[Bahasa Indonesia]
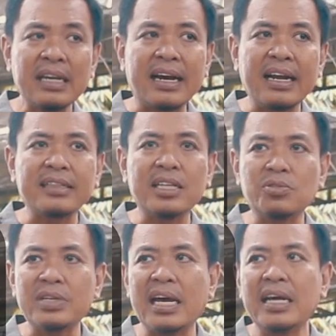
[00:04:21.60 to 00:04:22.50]
Karena
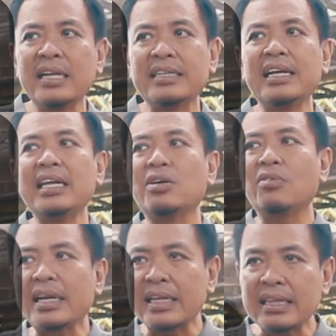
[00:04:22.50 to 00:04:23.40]
tentunya di
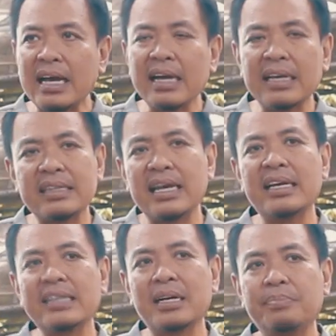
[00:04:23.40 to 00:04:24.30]
lingkungan kita
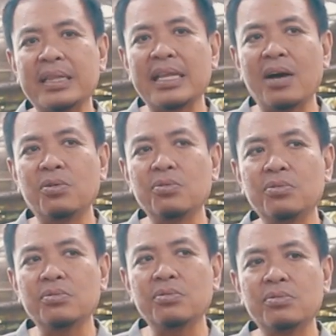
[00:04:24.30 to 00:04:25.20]
kitalah yang lebih tahu
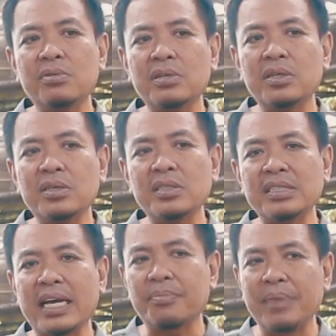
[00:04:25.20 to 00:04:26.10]

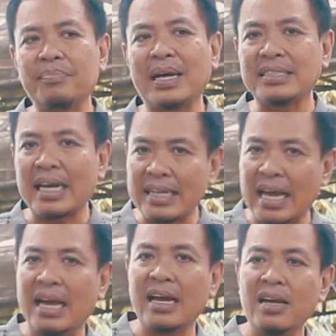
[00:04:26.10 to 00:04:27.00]
segmen
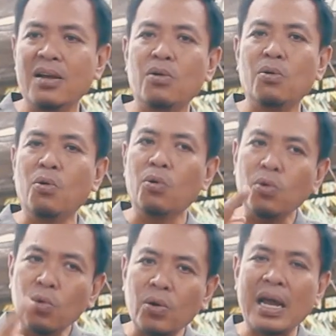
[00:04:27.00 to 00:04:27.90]
pasarnya,
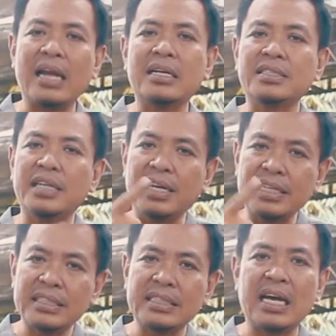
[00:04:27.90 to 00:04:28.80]
ukuran,
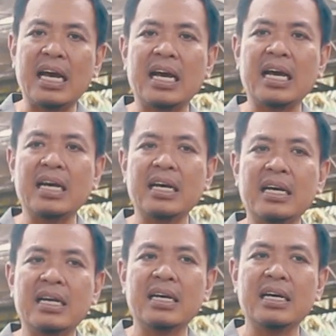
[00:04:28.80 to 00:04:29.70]
jenisnya,
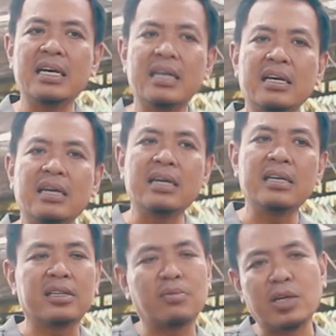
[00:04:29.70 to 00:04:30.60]

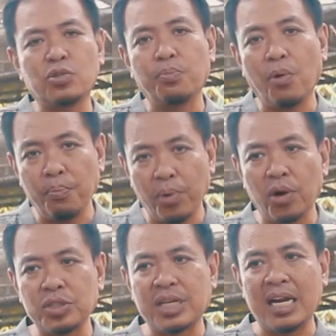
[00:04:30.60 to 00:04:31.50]
ya termasuk
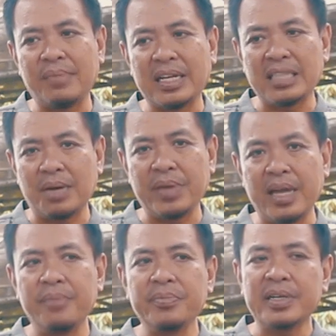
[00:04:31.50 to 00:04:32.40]
bobot segala macam
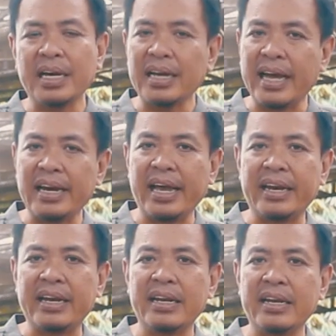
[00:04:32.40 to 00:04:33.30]
ya dan
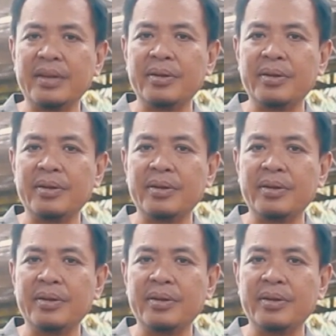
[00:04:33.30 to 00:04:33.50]
lain-lain